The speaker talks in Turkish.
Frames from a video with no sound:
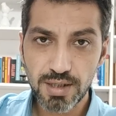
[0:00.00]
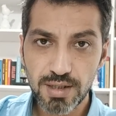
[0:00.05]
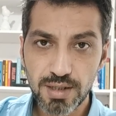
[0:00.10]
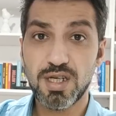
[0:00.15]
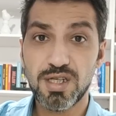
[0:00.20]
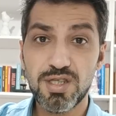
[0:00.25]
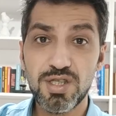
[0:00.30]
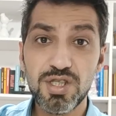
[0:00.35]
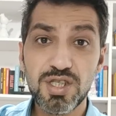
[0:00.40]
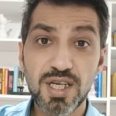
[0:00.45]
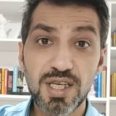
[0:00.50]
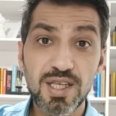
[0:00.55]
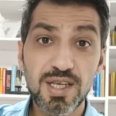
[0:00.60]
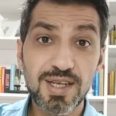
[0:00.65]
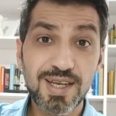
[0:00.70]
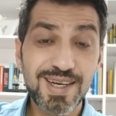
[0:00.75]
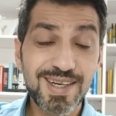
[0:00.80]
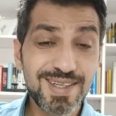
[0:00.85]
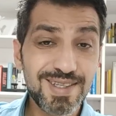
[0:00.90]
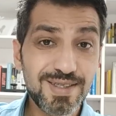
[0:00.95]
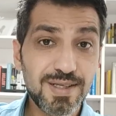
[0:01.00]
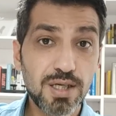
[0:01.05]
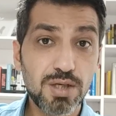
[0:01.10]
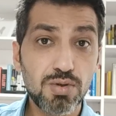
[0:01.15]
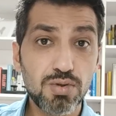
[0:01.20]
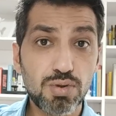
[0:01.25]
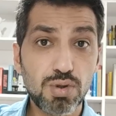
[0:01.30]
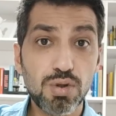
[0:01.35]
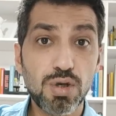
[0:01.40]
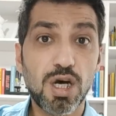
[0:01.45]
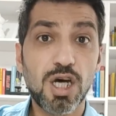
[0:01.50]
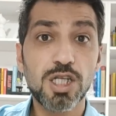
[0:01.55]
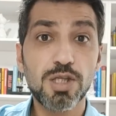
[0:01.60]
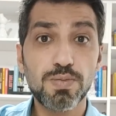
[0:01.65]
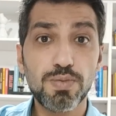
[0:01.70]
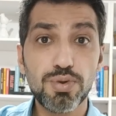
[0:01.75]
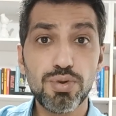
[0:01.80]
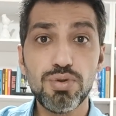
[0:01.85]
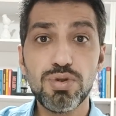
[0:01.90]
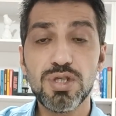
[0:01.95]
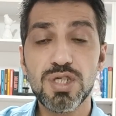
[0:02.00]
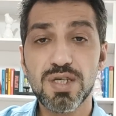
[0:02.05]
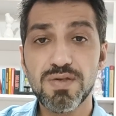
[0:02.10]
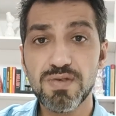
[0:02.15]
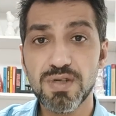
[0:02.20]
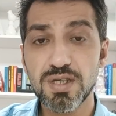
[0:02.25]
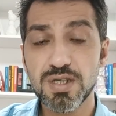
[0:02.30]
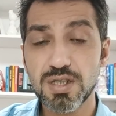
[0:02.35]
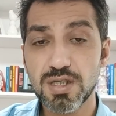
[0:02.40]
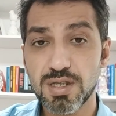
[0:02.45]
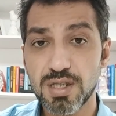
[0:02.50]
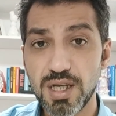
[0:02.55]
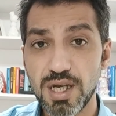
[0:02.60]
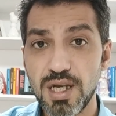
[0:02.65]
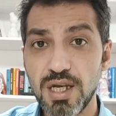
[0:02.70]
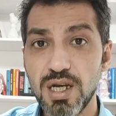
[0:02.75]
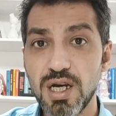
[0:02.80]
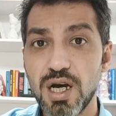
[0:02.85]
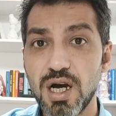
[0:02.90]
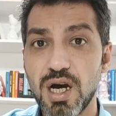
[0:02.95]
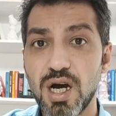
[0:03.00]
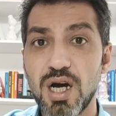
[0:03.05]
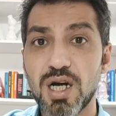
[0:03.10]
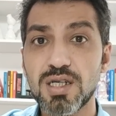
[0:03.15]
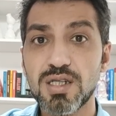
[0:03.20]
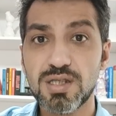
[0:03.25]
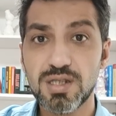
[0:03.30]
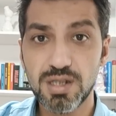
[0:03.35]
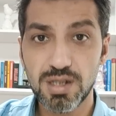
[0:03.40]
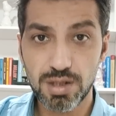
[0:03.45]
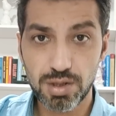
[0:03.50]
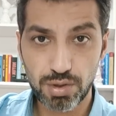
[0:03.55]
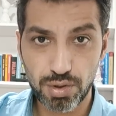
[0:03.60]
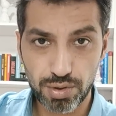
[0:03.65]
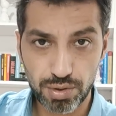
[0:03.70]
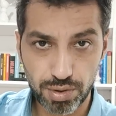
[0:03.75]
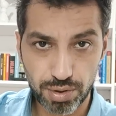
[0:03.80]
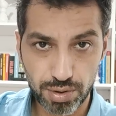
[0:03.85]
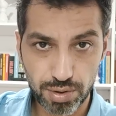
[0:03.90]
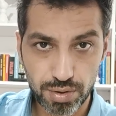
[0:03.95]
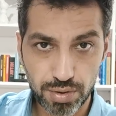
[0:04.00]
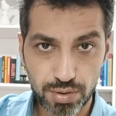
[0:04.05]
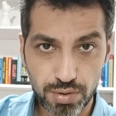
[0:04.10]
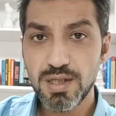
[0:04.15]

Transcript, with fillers: satış gelirlerinin ise %63 seviyesinde arttığını görüyoruz.